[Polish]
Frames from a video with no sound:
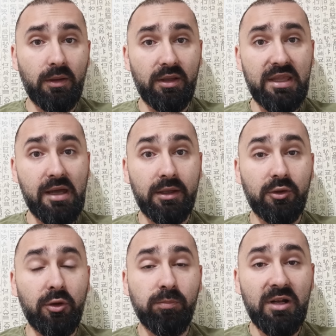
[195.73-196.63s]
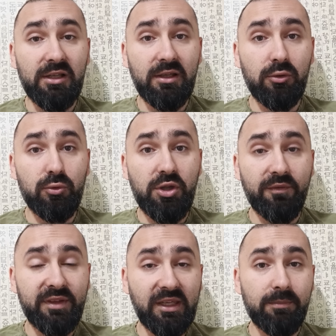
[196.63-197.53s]
e, jak normalni
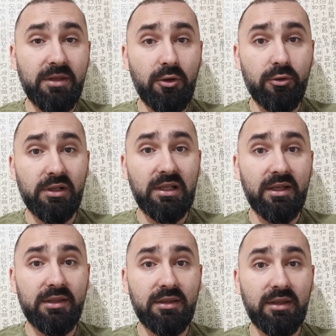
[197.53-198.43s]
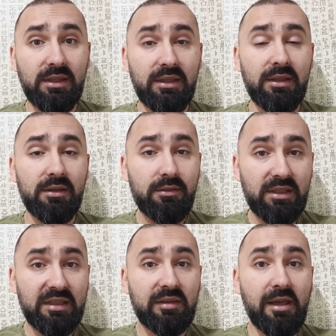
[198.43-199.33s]
ludzie w trybie online
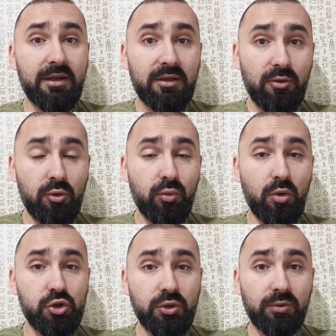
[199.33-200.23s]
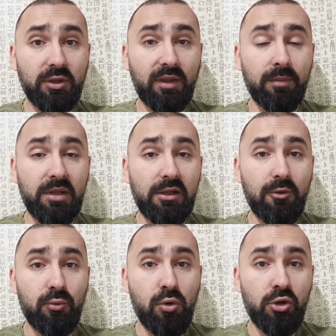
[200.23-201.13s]
i, i tak ogłoszą to, co
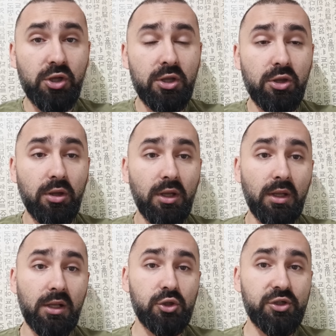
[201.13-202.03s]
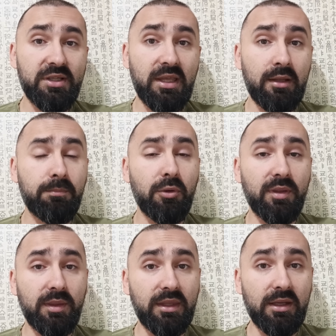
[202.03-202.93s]
mieli ogłosić, czy nie,
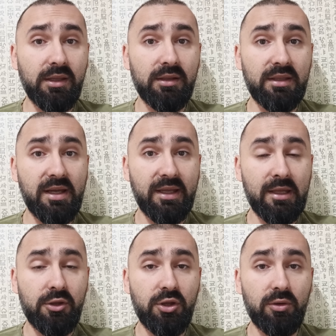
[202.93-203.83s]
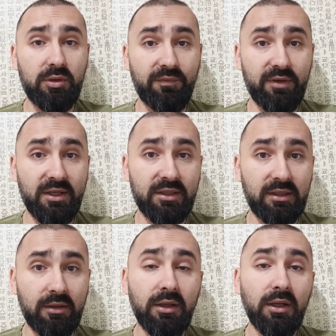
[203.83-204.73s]
pozostaje na razie
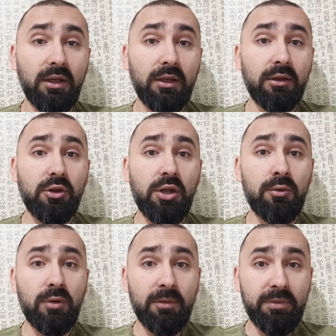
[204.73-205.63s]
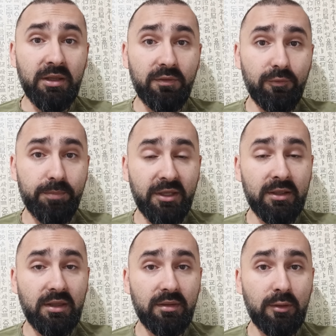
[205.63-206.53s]
otwarte. Dziękuję Państwu
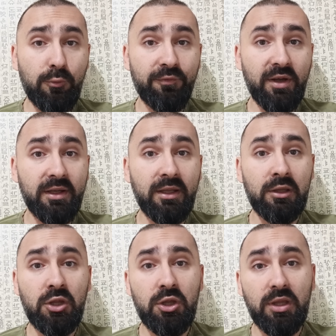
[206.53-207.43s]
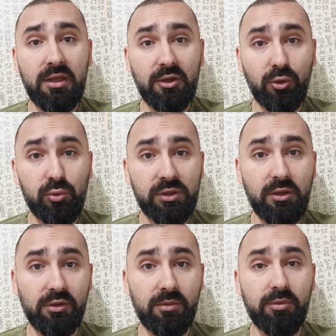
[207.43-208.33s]
pięknie za uwagę. Dzisiaj
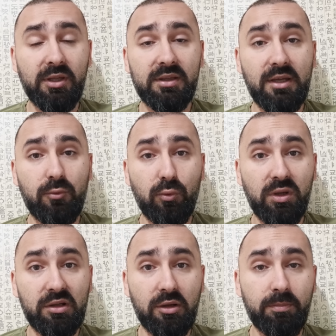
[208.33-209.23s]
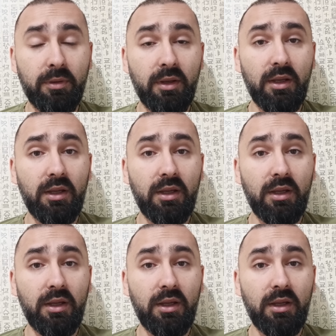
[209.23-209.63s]
krótko, no bo jednak urlop.